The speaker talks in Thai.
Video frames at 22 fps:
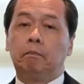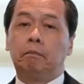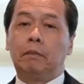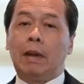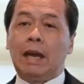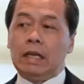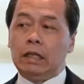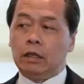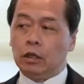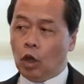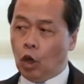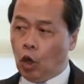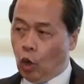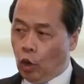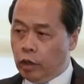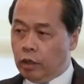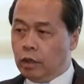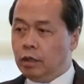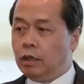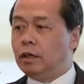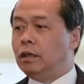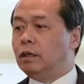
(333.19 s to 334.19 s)
ไปถอน
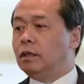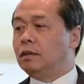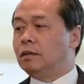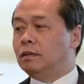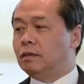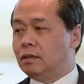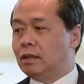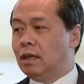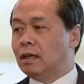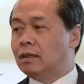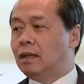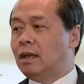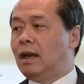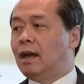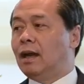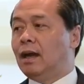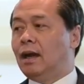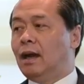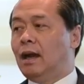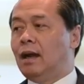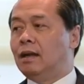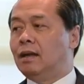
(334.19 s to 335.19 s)
เงินจากธนา
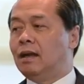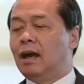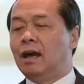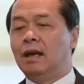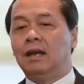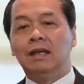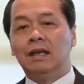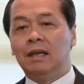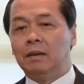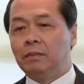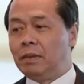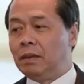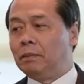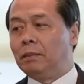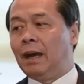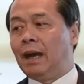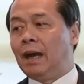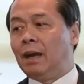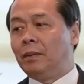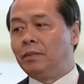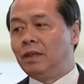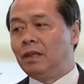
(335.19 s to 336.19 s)
คารอันเนี้ยเป็น
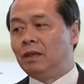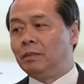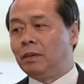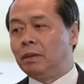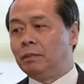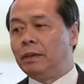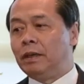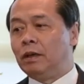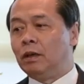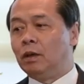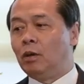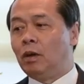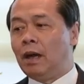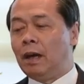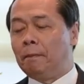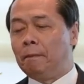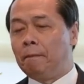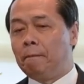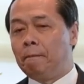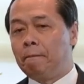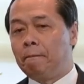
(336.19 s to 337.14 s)
ภาพที่มันเป็นความ